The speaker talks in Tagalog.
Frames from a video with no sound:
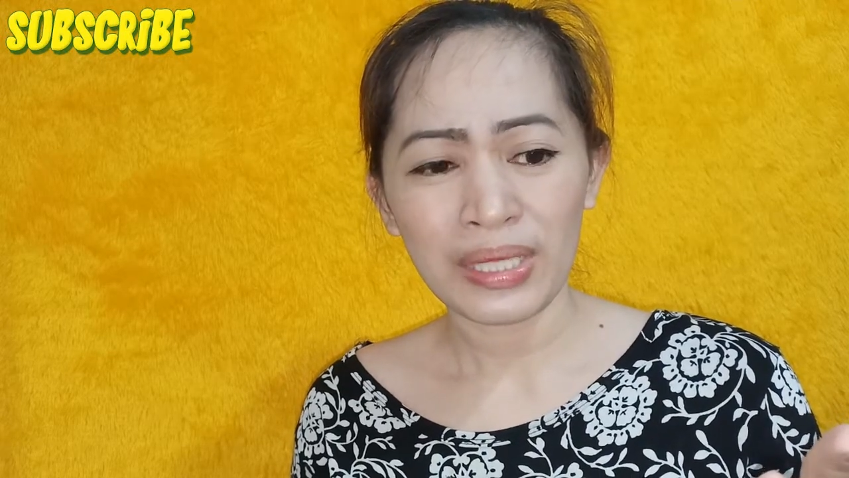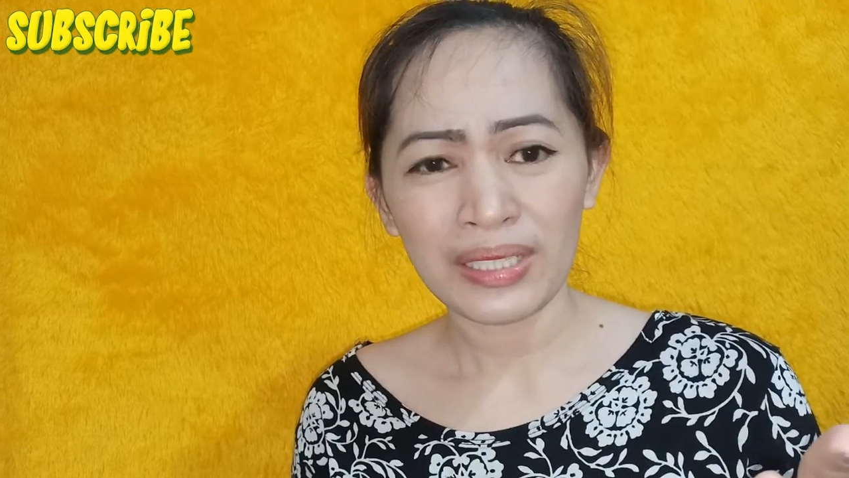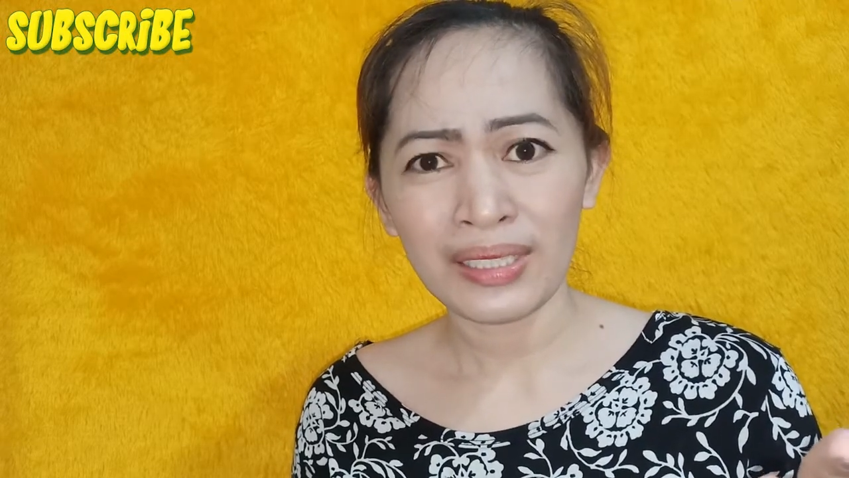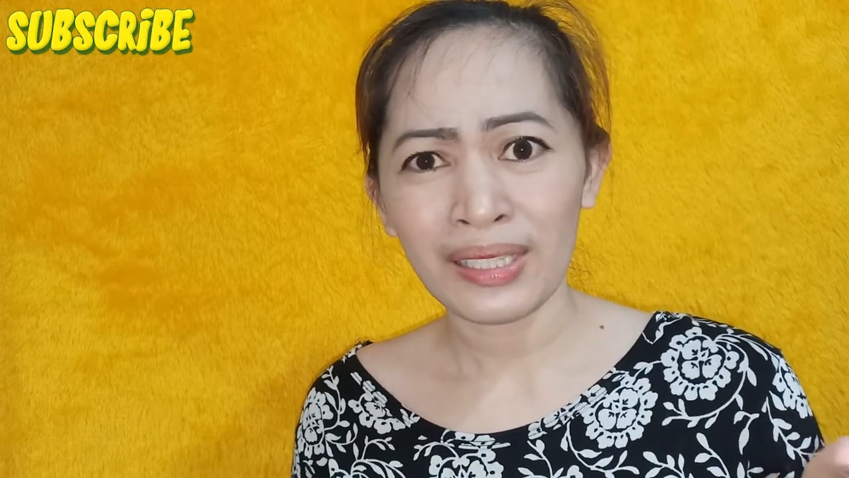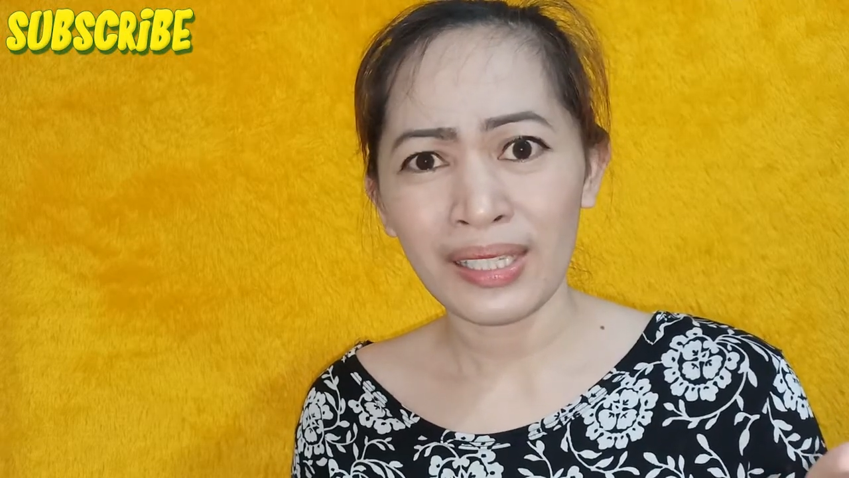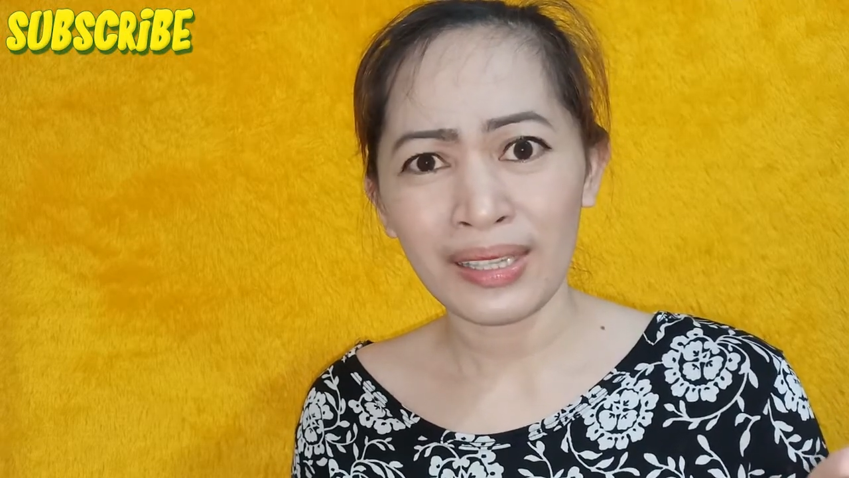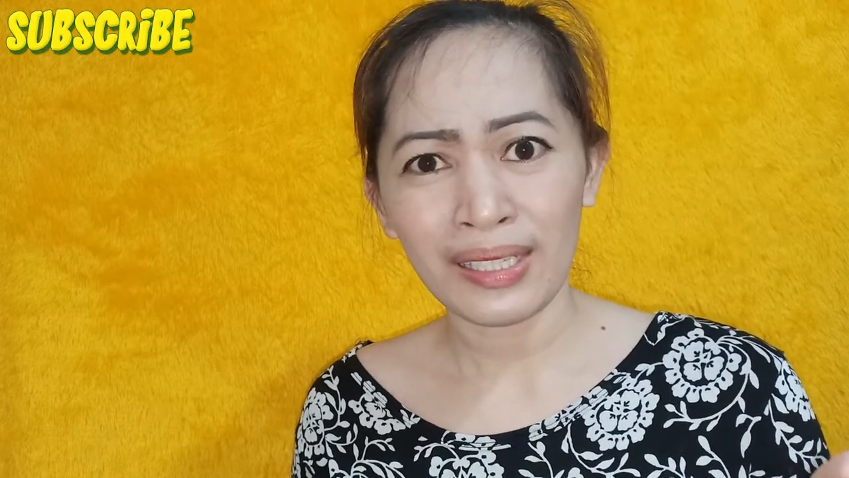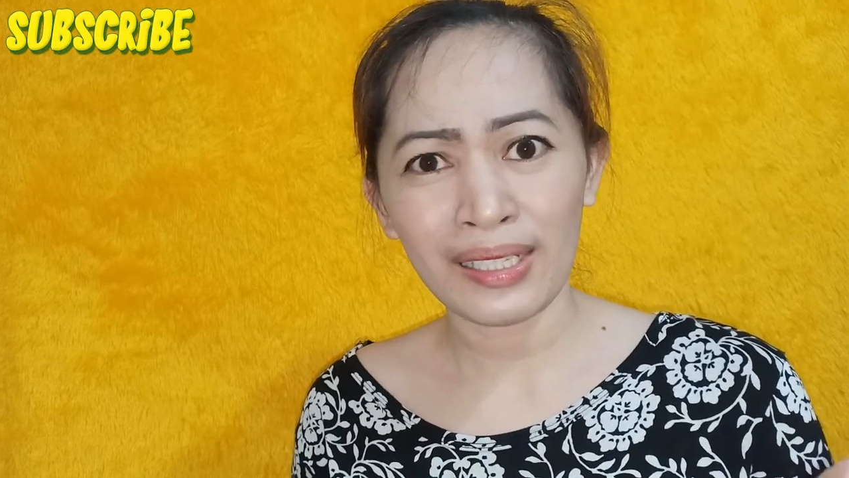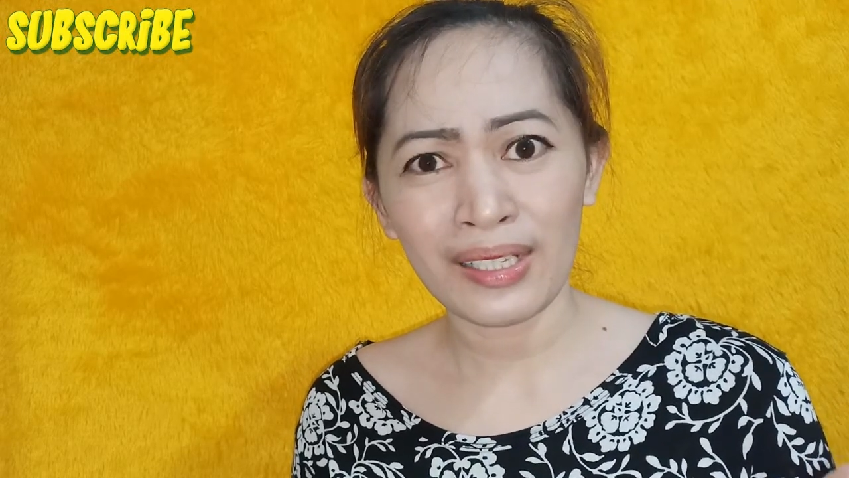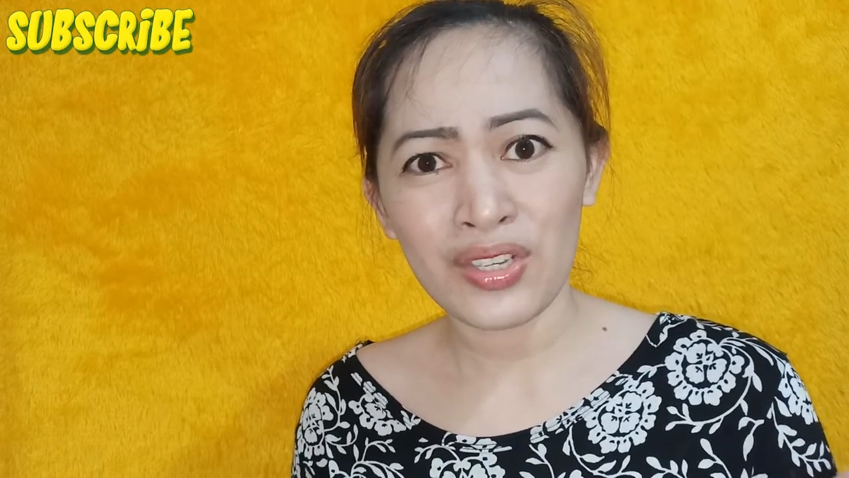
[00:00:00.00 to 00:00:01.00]
parang hindi
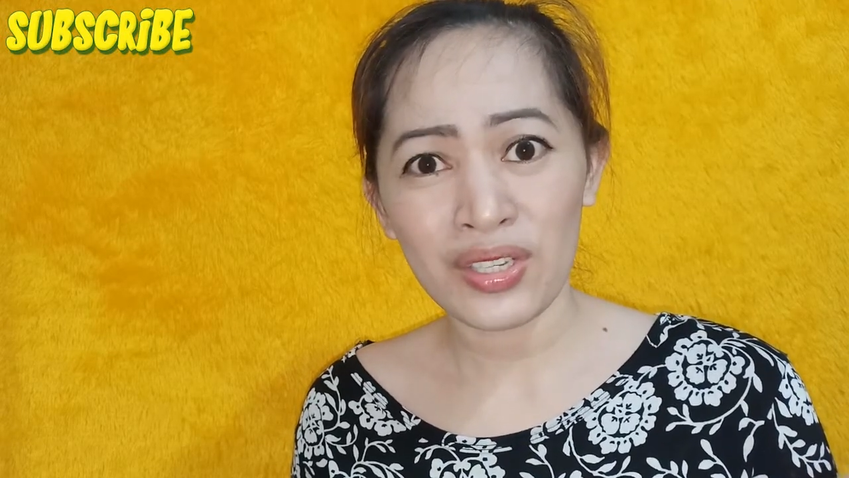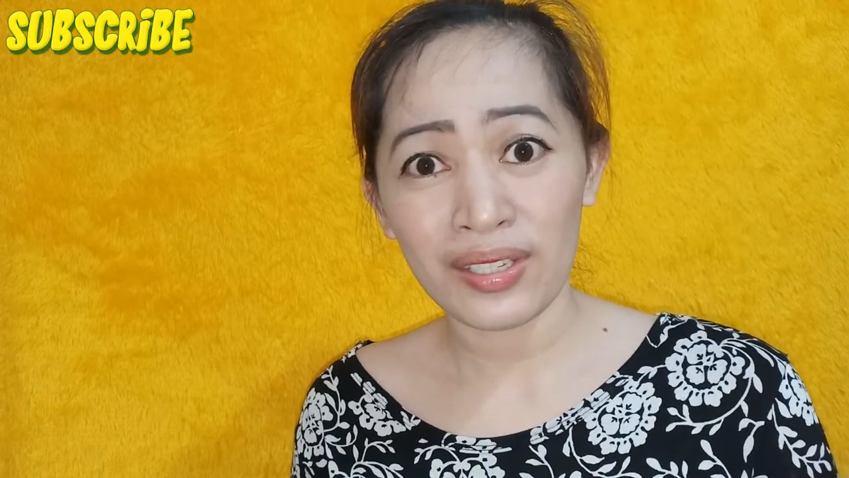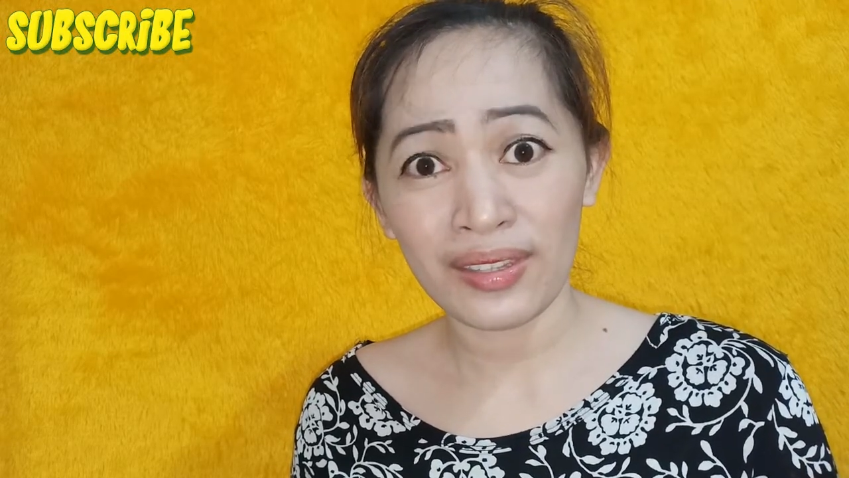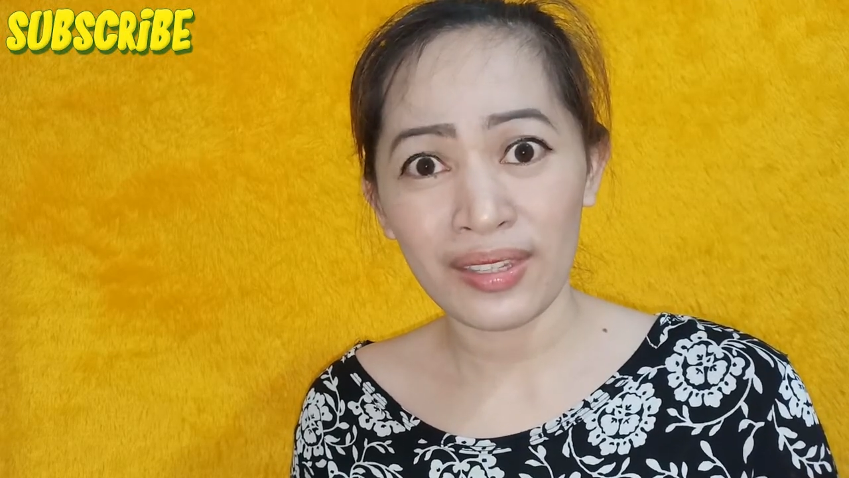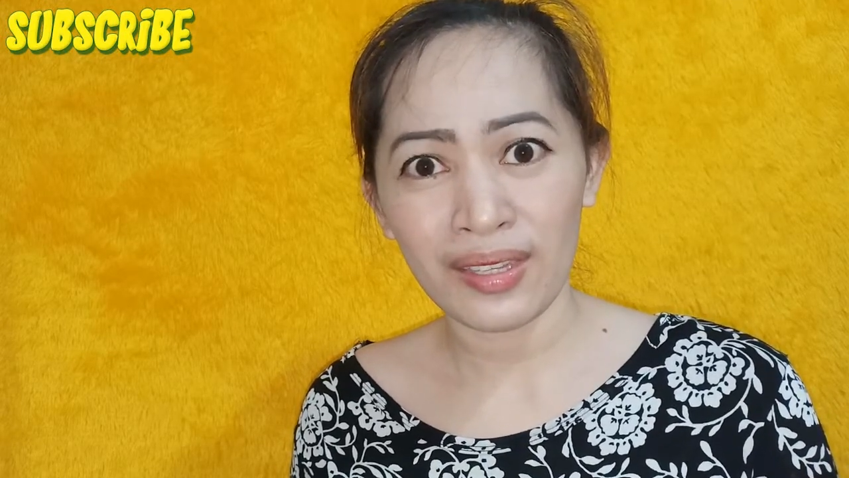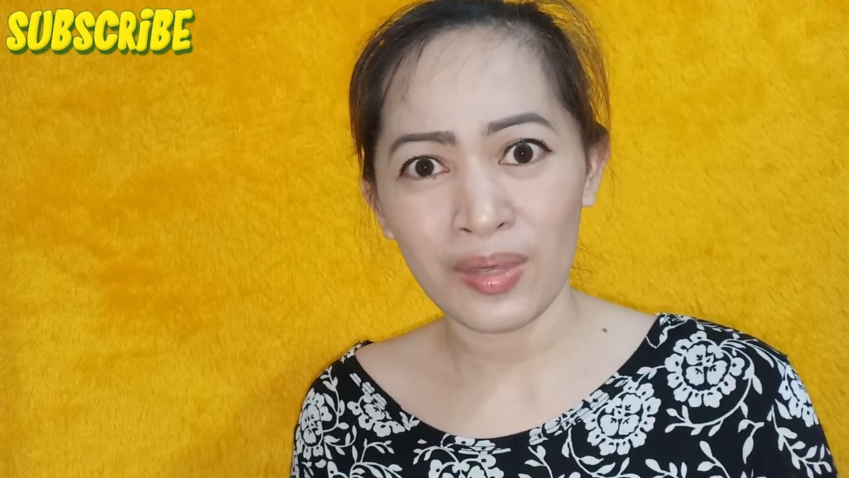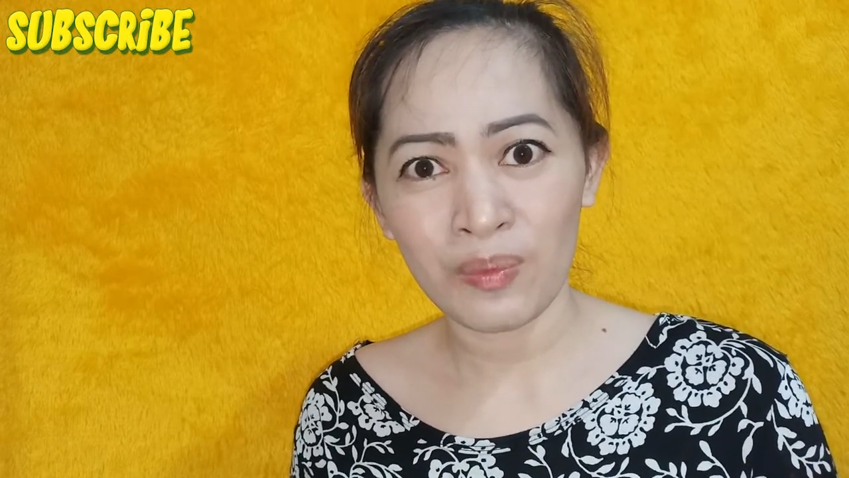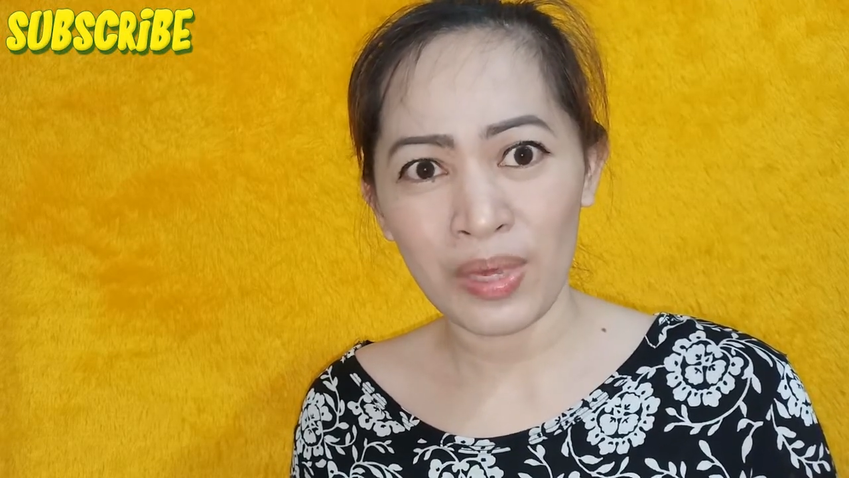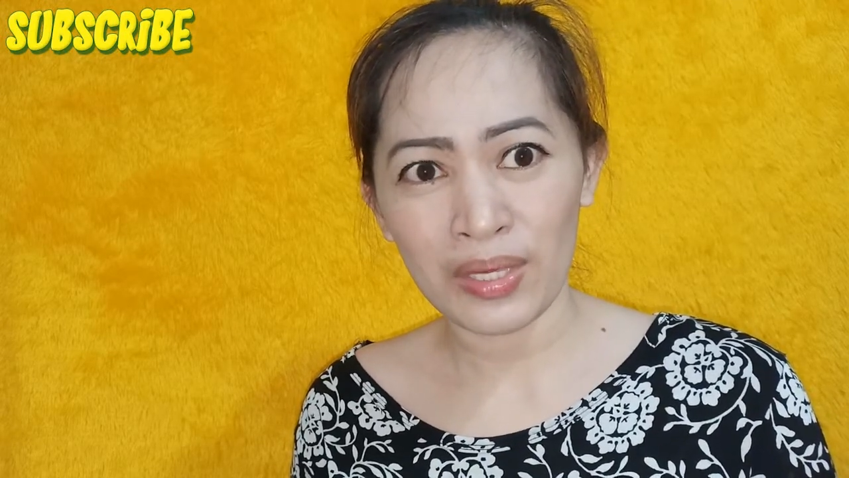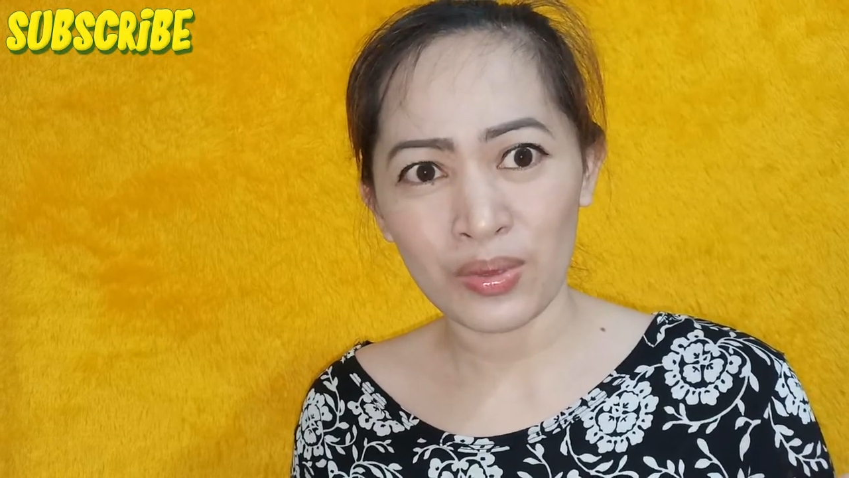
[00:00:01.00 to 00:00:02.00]
talaga siya 99
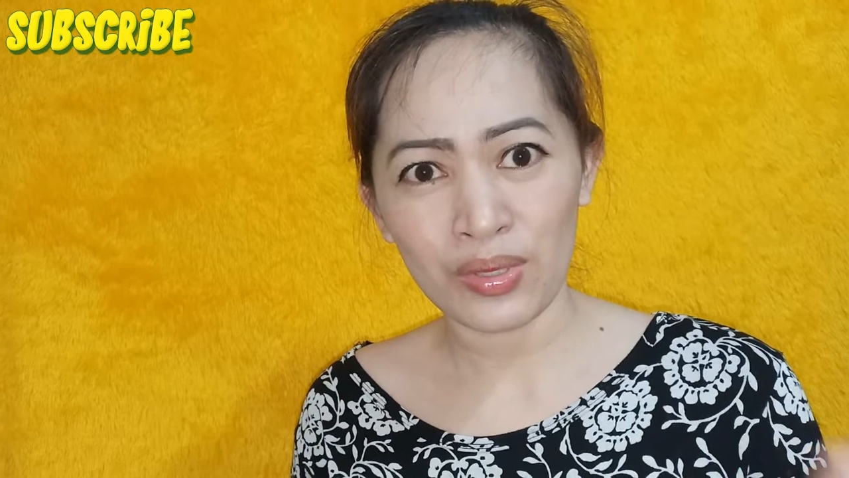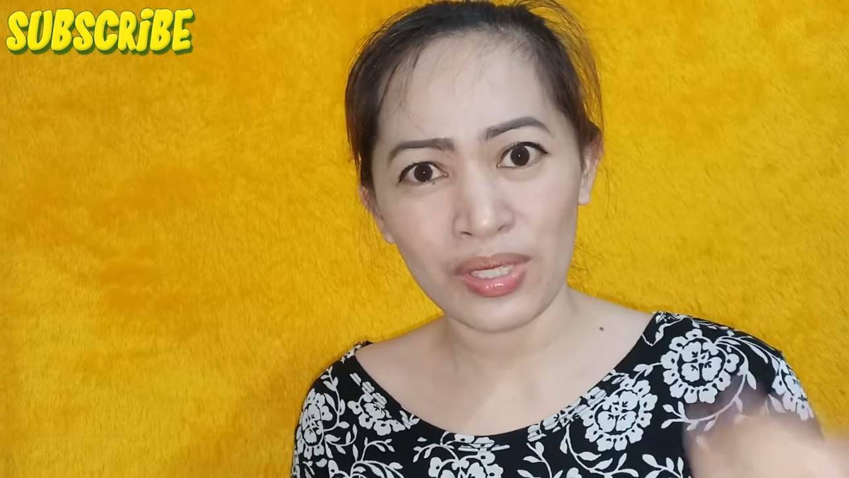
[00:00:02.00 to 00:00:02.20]
pesos.